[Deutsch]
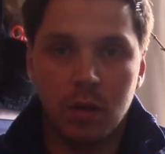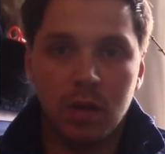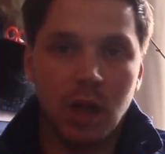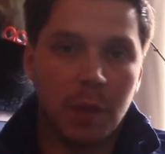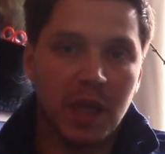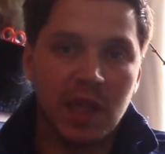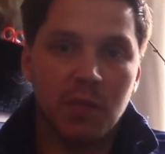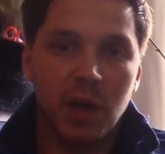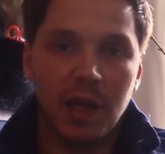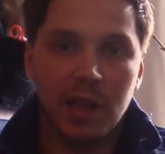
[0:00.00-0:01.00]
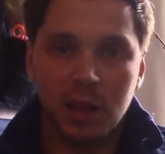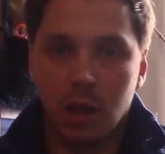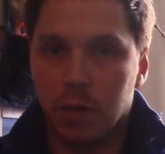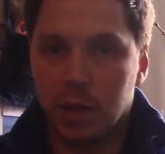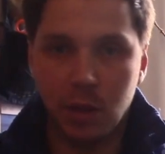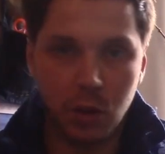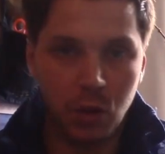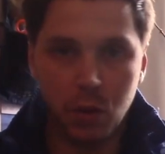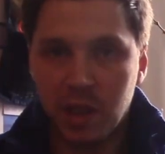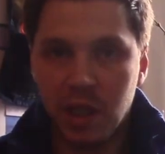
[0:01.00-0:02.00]
damals war es, glaube ich,
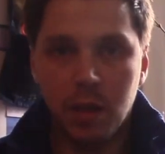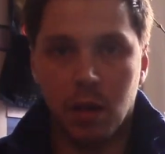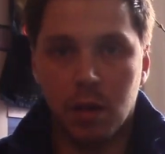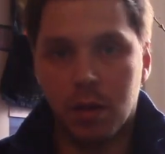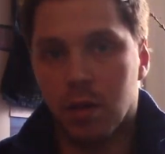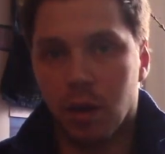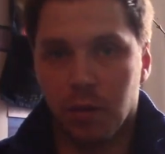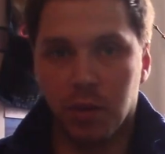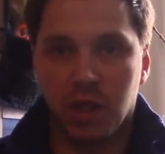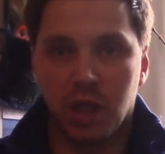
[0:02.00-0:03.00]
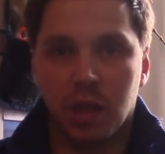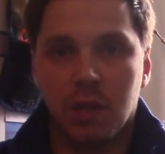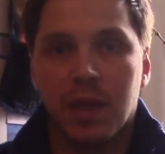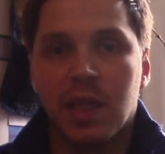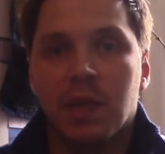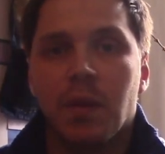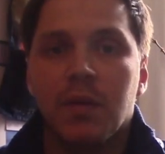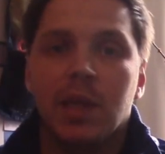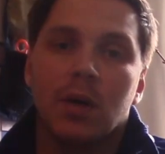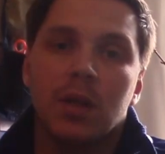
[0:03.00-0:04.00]
Psychologie drauf stand. Ich weiß nicht mehr, wie
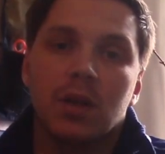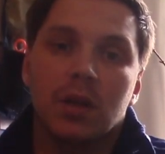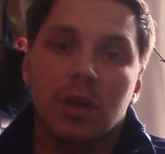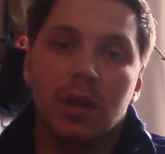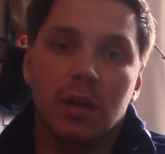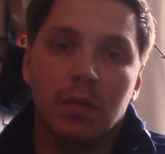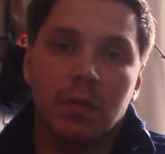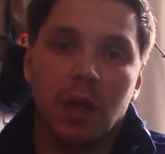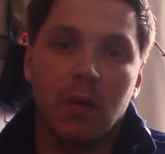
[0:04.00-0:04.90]
es heute äh, auf